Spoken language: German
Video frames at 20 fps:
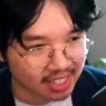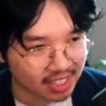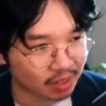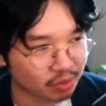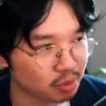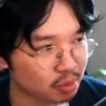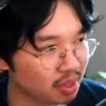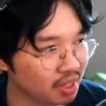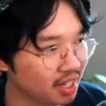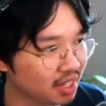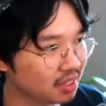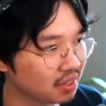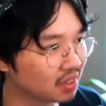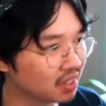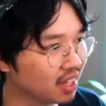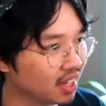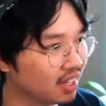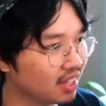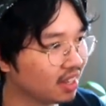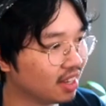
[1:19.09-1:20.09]
Ich habe überlegt,
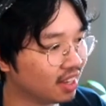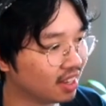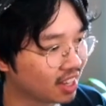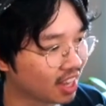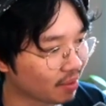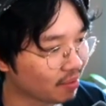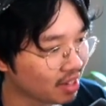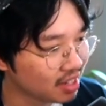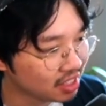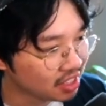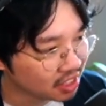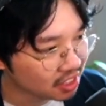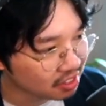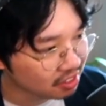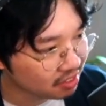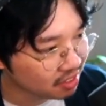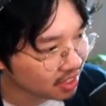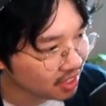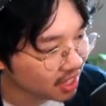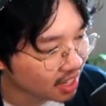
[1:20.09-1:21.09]
okay, kann man
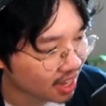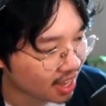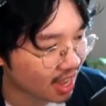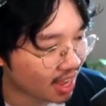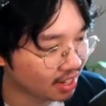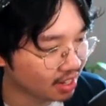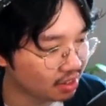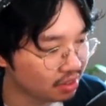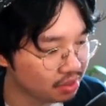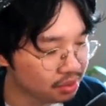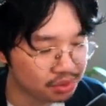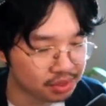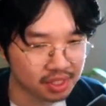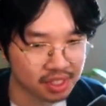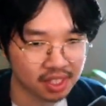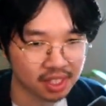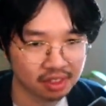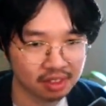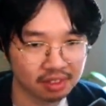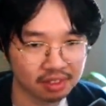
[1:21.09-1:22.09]
irgendwie
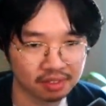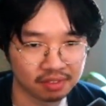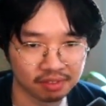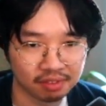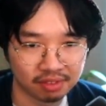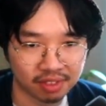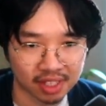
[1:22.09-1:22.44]
analysieren,